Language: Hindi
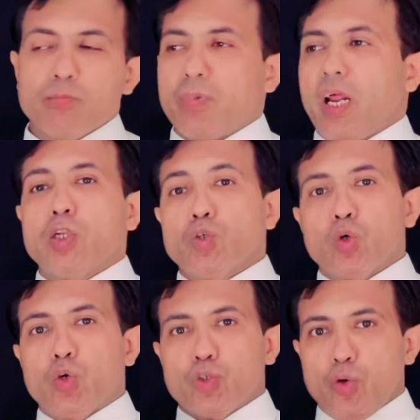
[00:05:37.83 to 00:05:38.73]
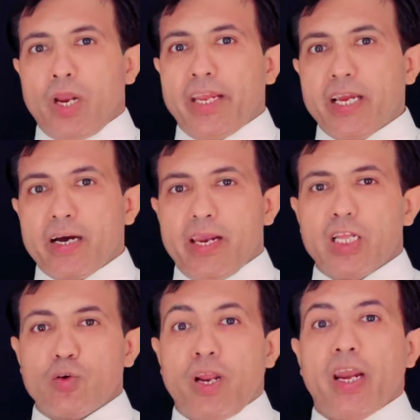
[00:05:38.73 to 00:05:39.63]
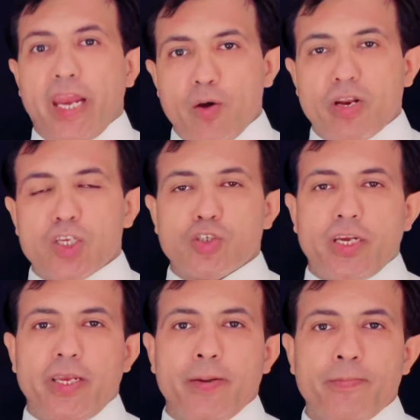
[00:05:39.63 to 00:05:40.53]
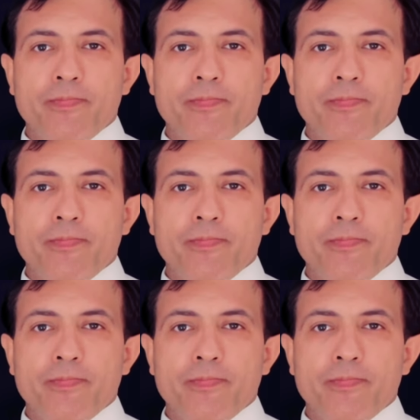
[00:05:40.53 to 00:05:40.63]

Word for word: बरा जो कुछ हो रहा है ये गलत हो रहा है नहीं होना चाहिए